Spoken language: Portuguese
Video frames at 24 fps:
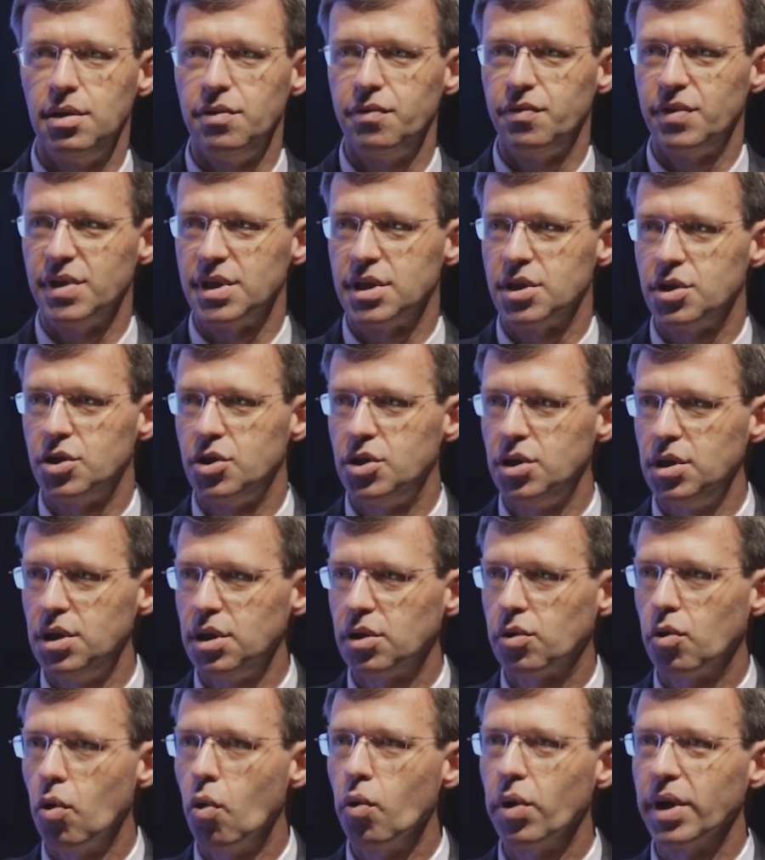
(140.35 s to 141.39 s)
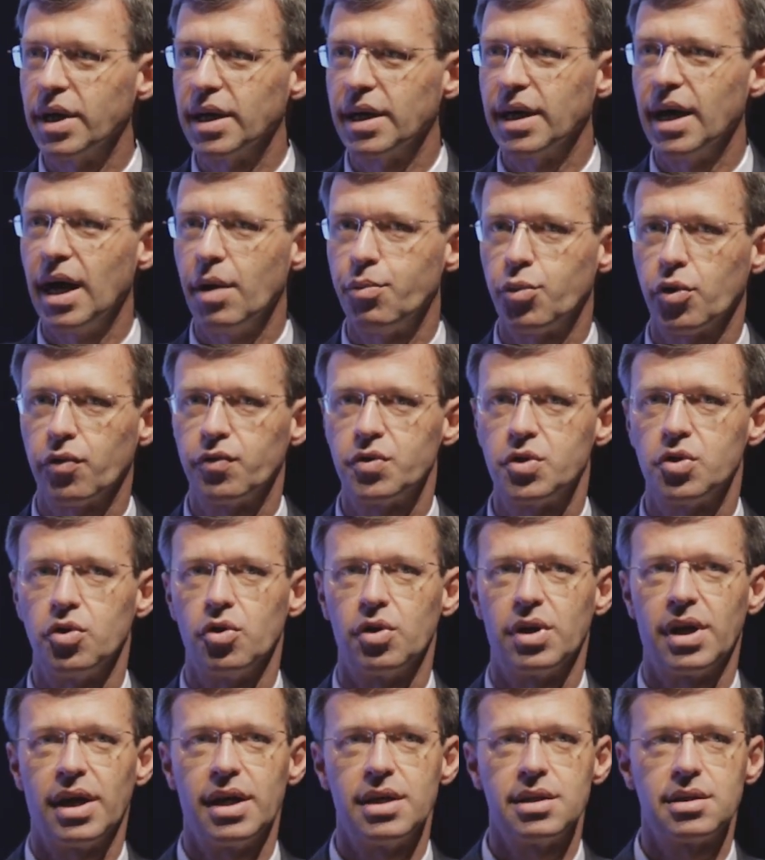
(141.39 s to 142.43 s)
investir, congregar
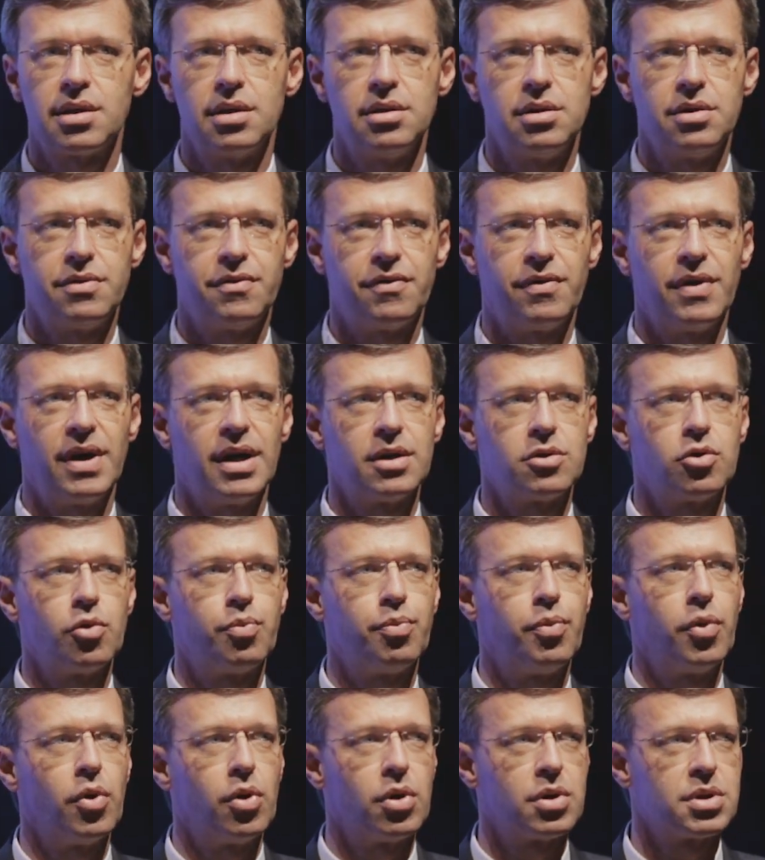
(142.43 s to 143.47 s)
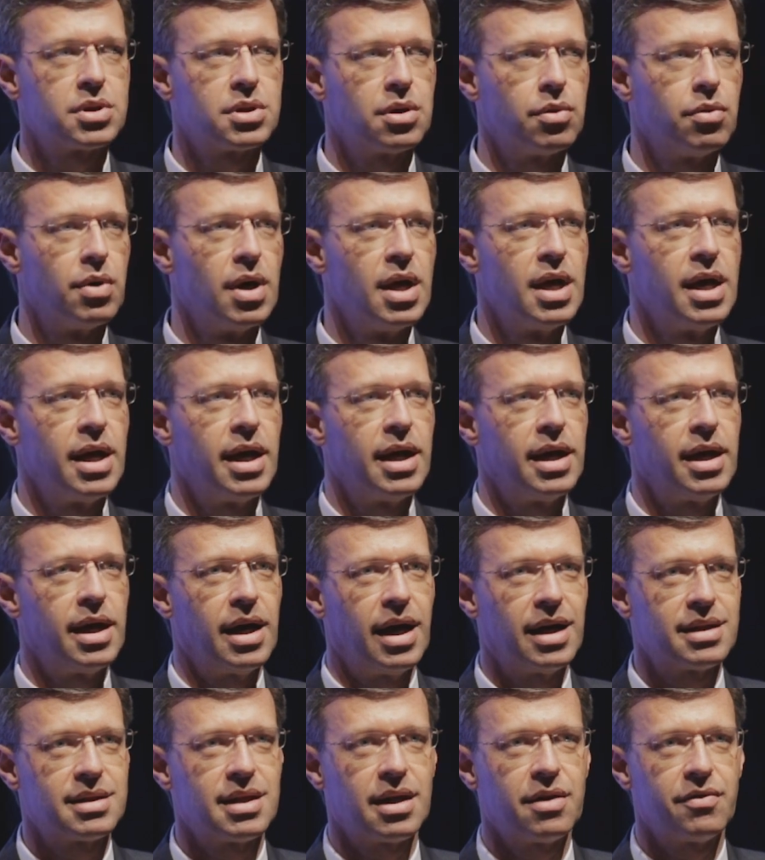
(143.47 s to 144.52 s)
profissionais que de fato possam, é,
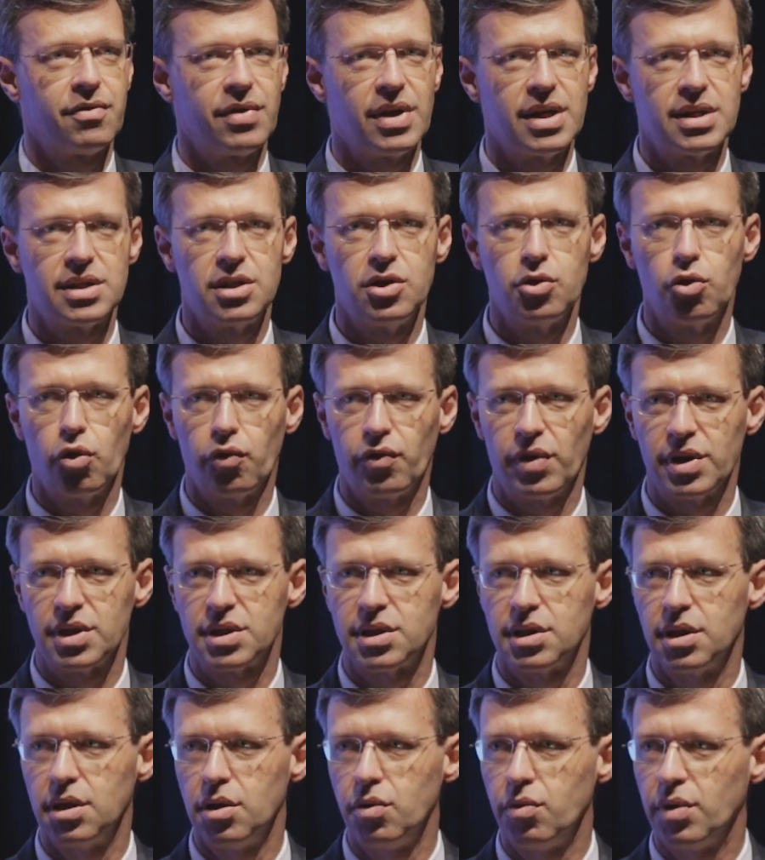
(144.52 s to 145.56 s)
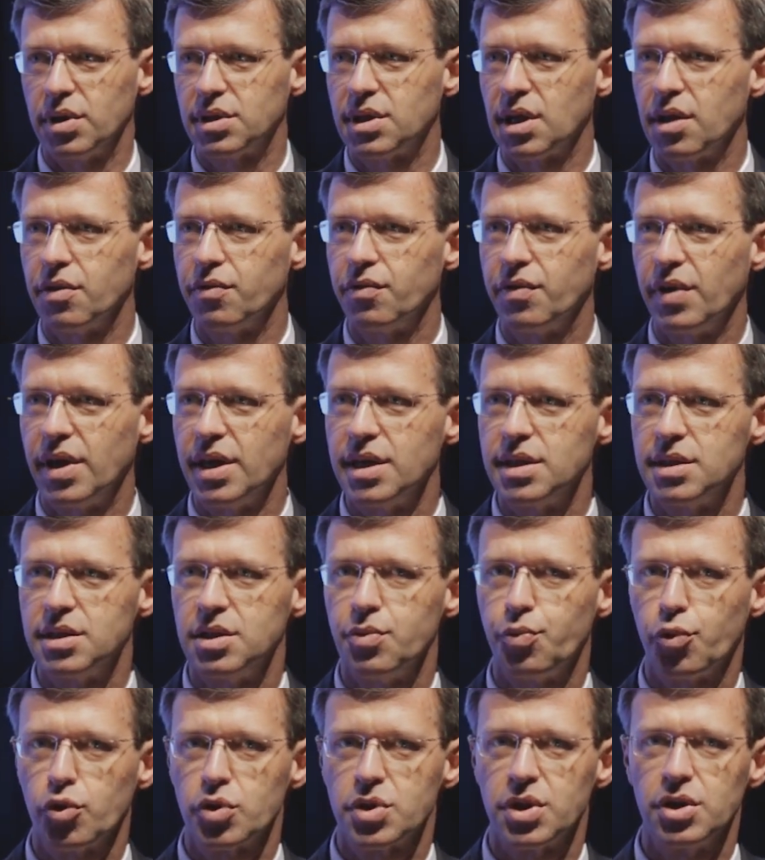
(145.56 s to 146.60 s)
através de inovação, através
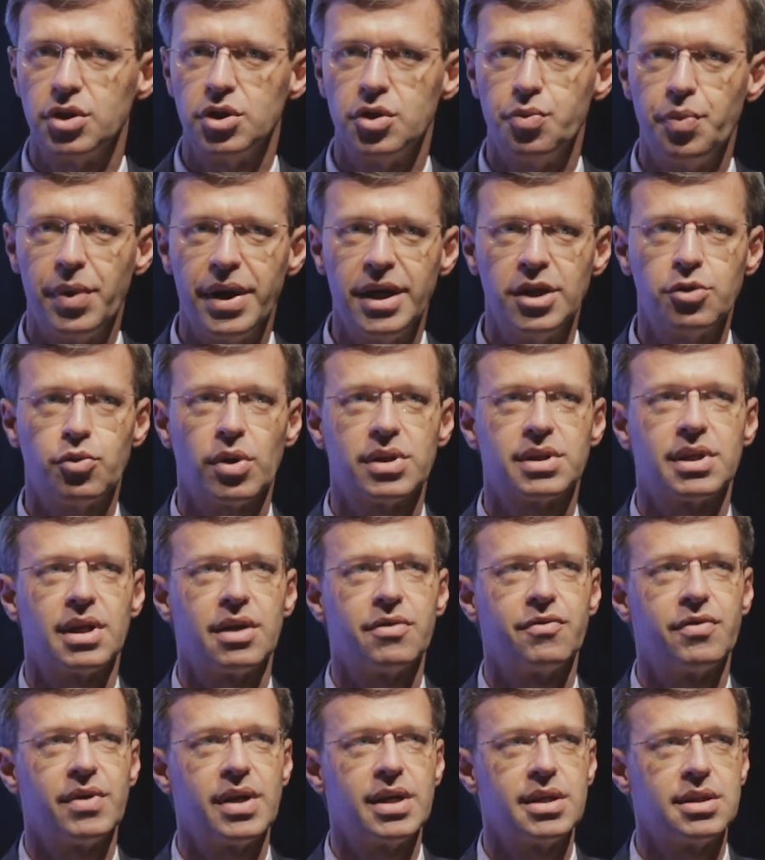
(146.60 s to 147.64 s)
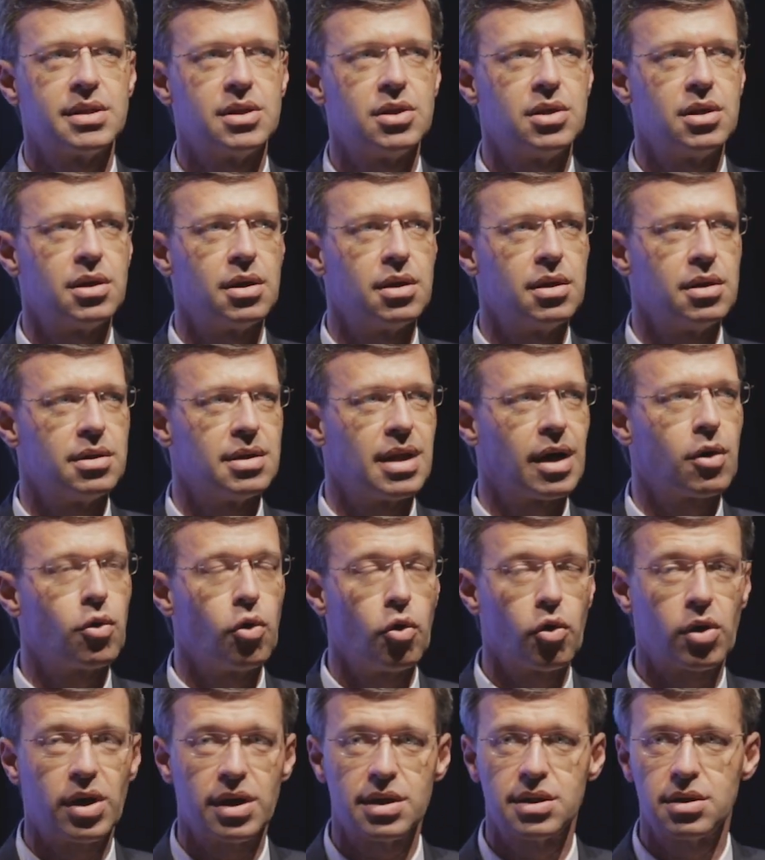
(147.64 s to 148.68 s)
de procedimento, através de, da
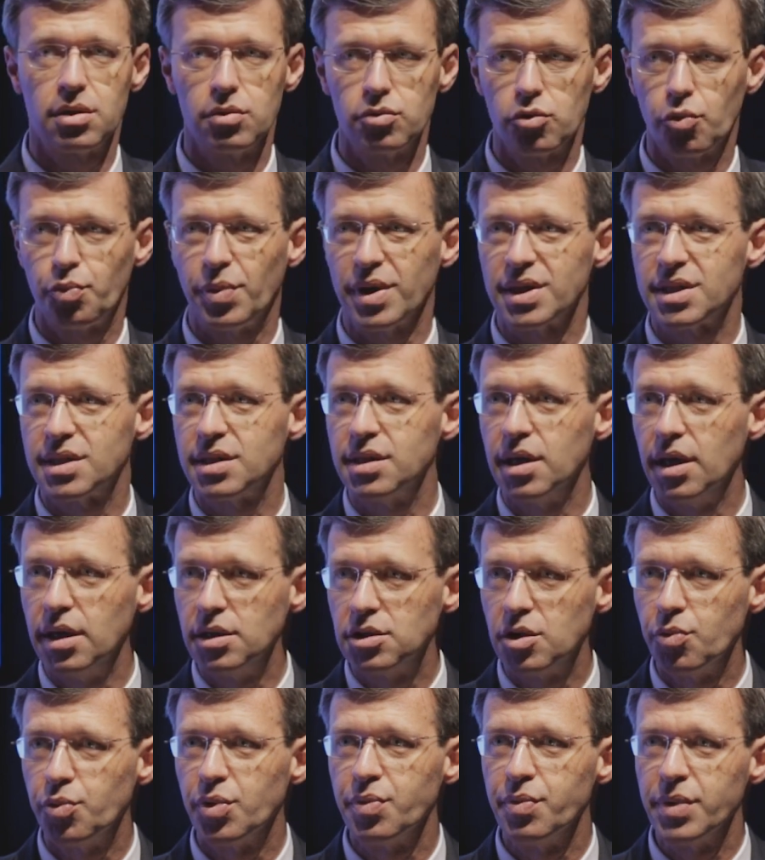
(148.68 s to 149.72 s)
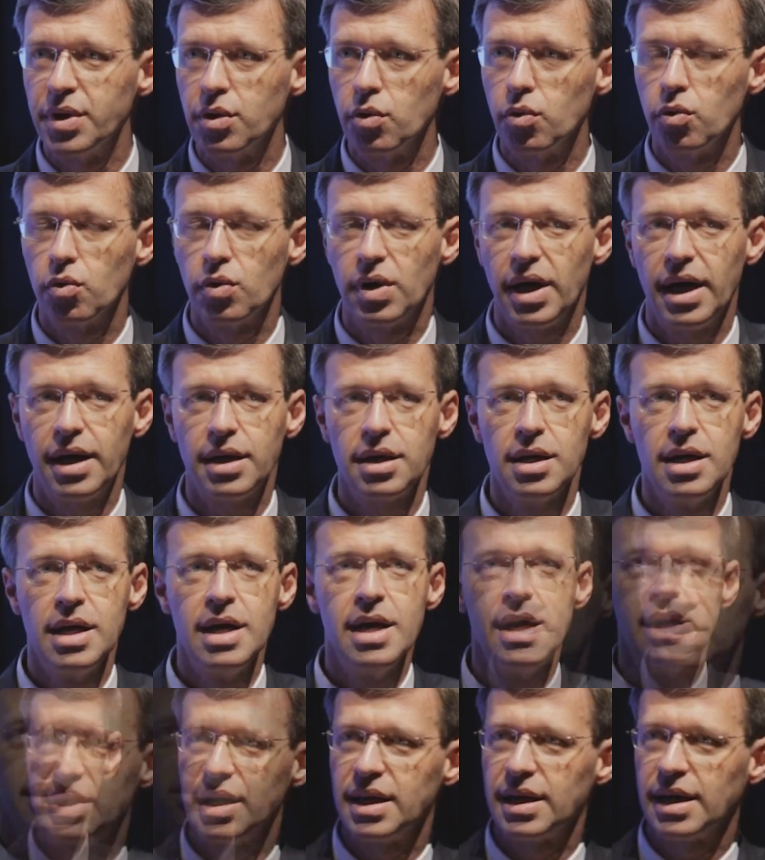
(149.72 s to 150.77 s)
colocação do paciente em primeiro lugar,
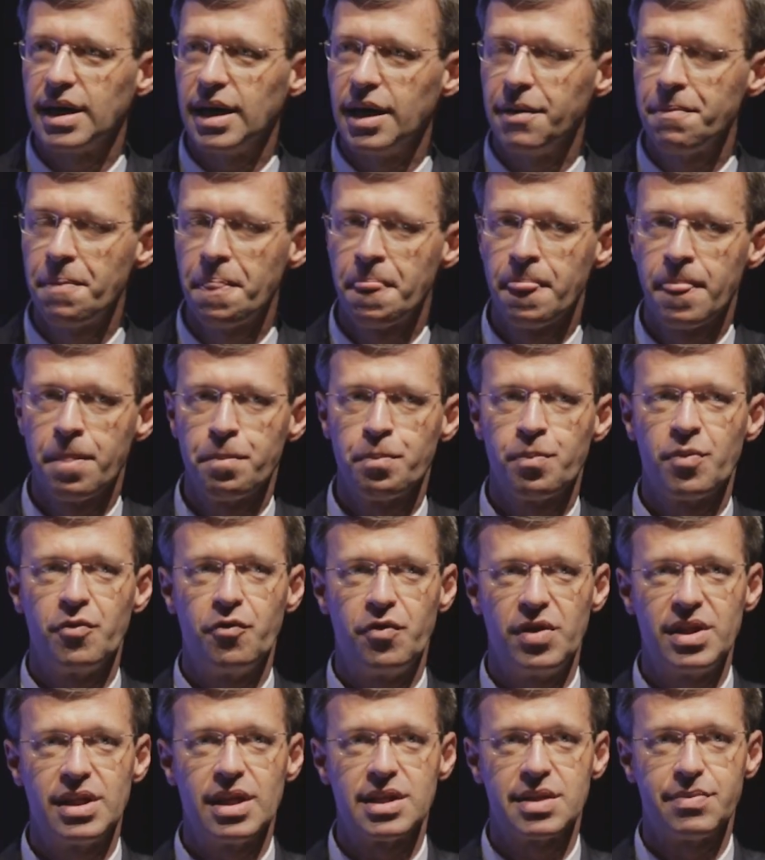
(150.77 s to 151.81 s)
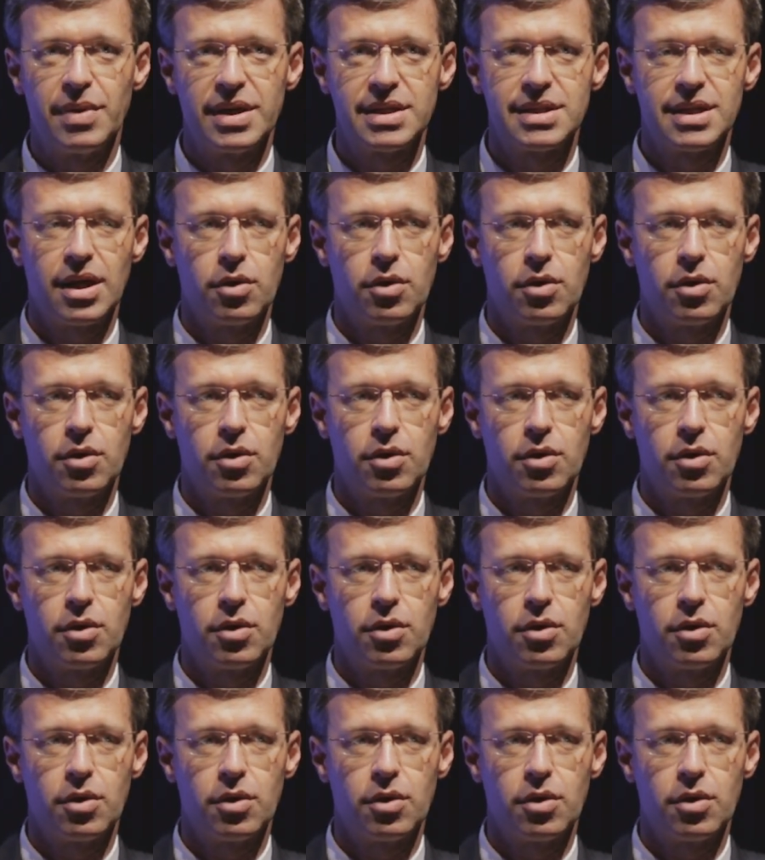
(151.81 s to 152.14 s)
entregar vidas mais